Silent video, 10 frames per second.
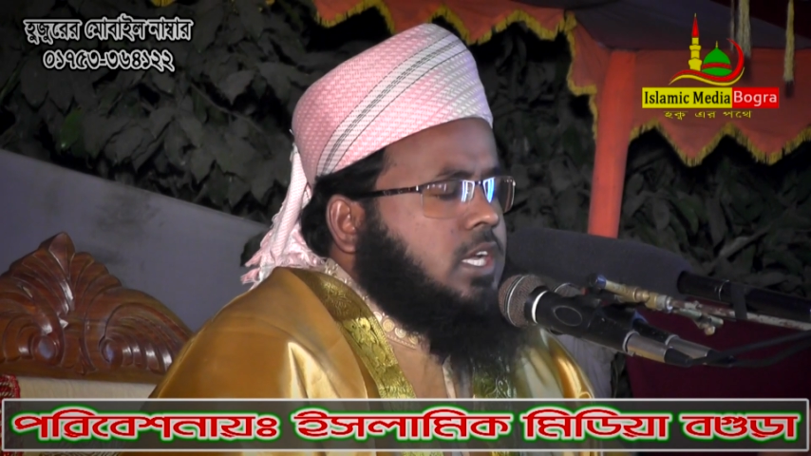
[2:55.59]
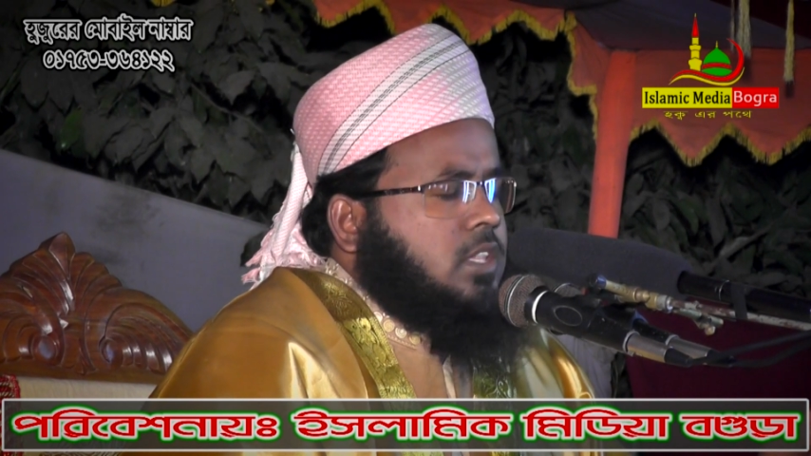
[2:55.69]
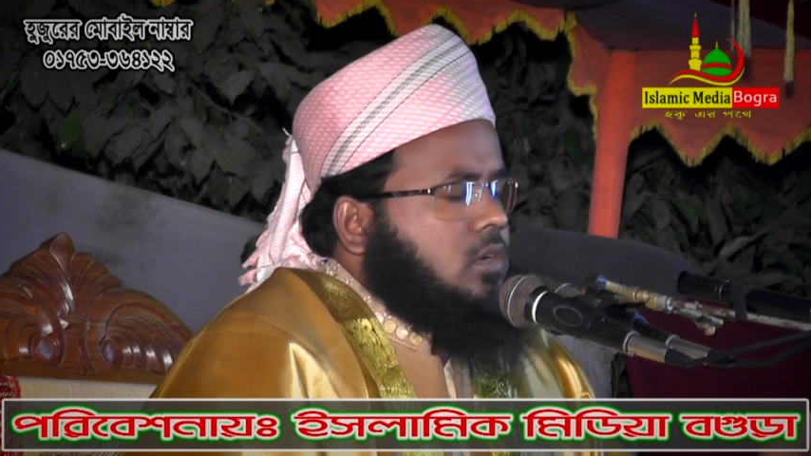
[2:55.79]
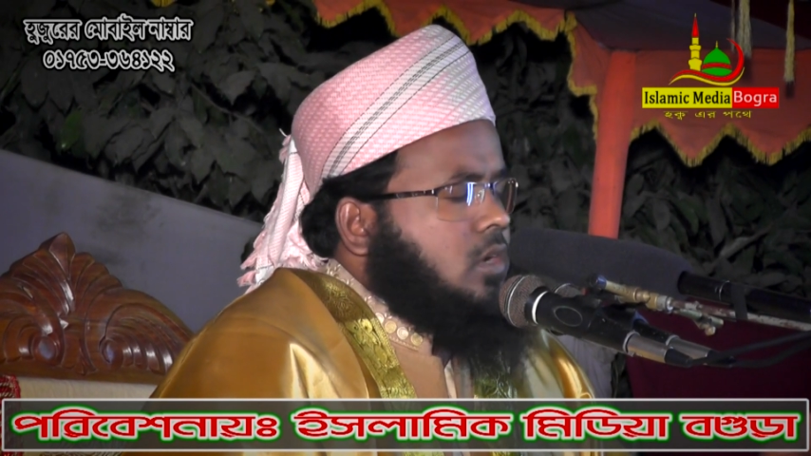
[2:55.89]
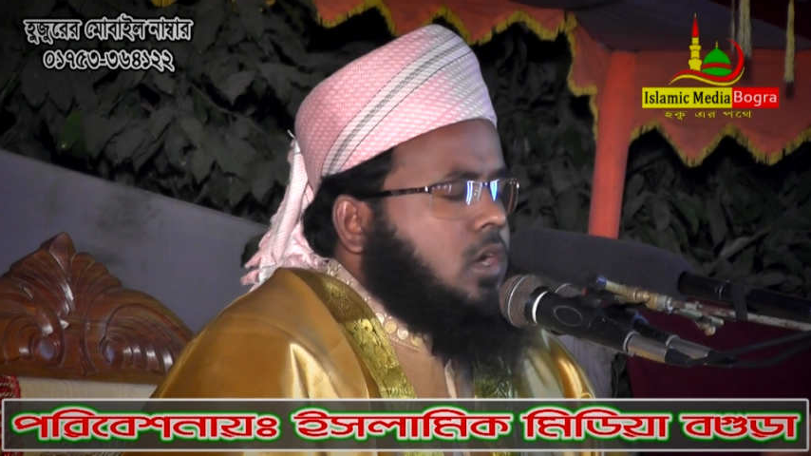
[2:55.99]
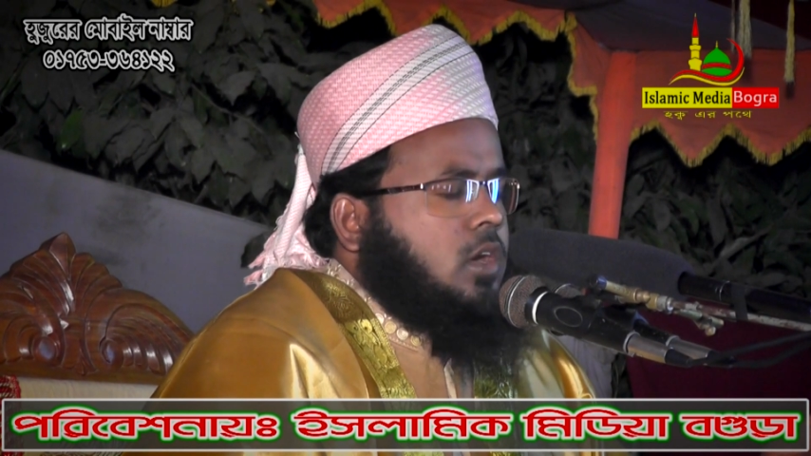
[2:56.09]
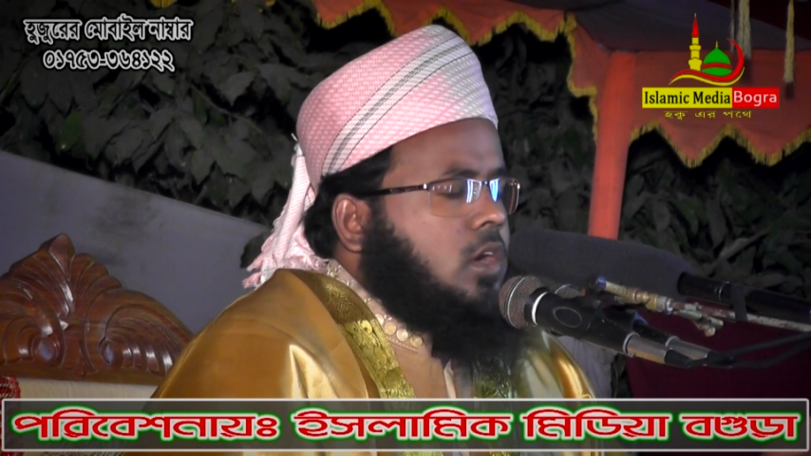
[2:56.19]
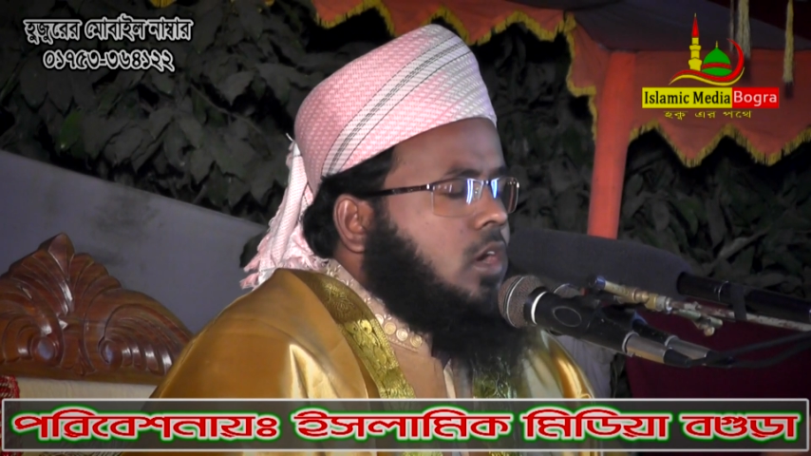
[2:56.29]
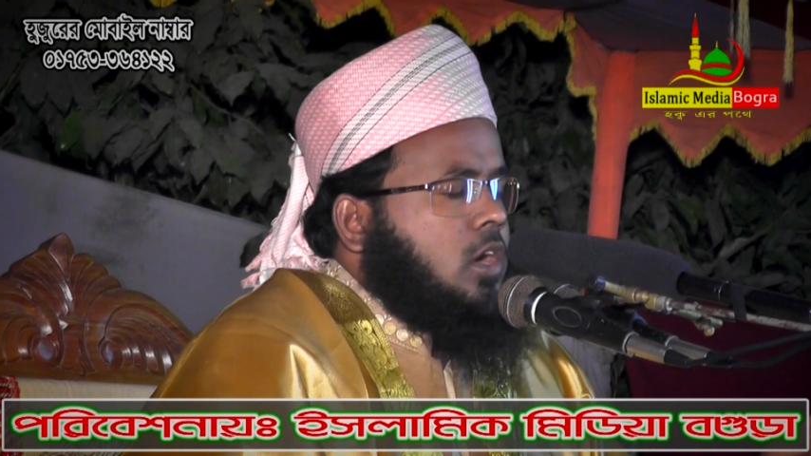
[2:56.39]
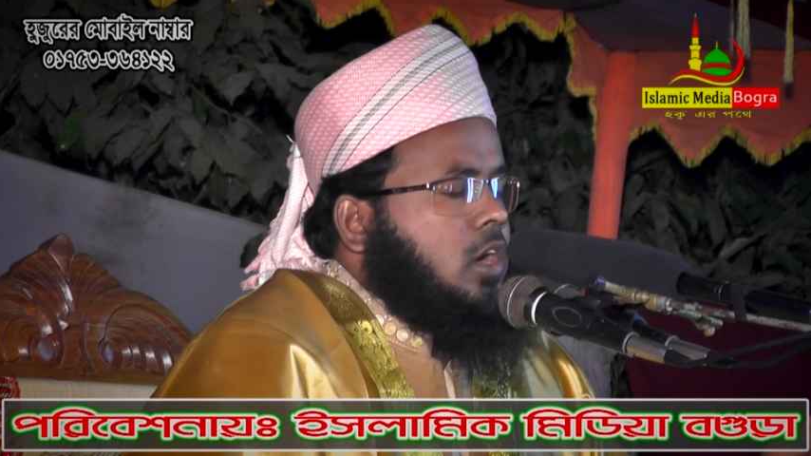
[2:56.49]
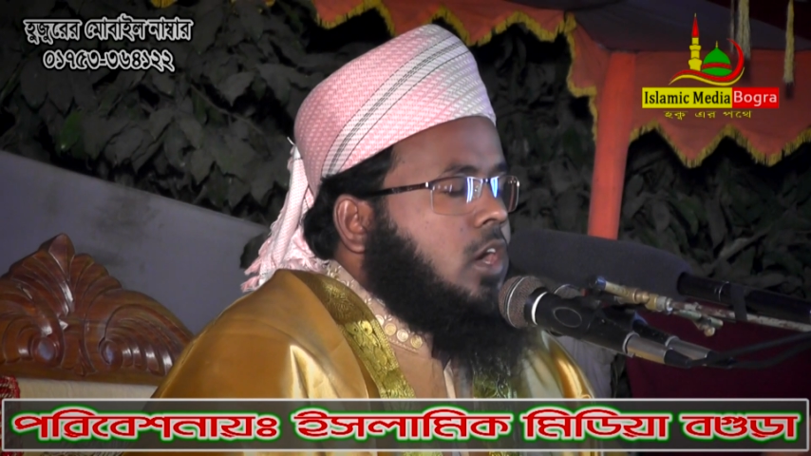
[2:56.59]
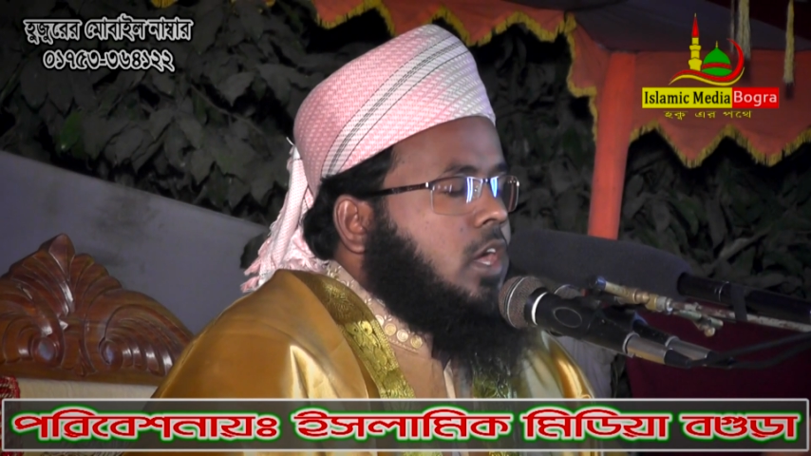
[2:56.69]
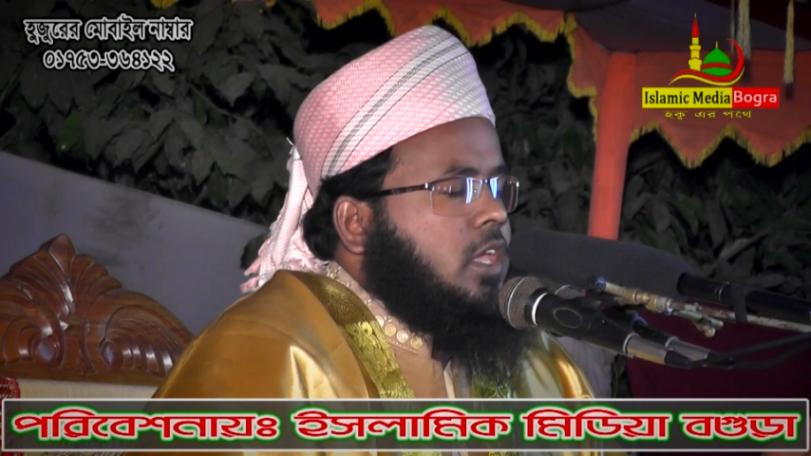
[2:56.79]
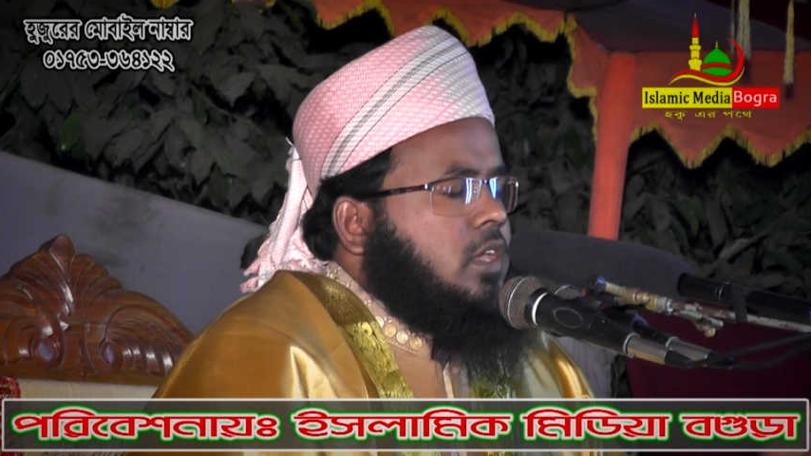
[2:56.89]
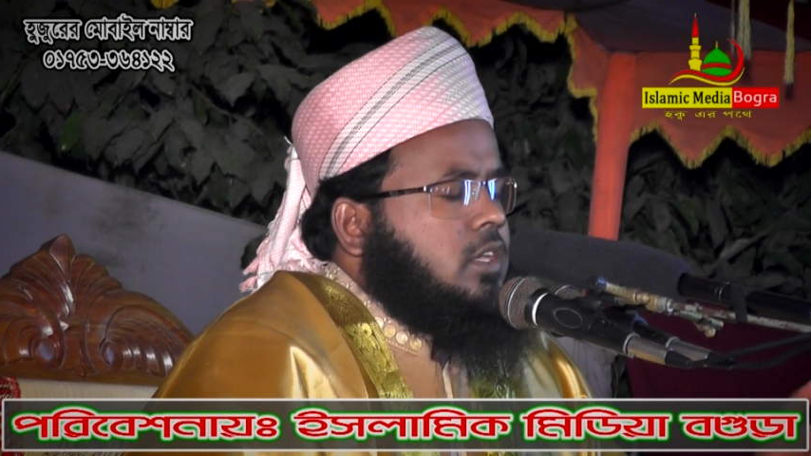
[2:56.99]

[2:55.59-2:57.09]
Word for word: দান করা হয়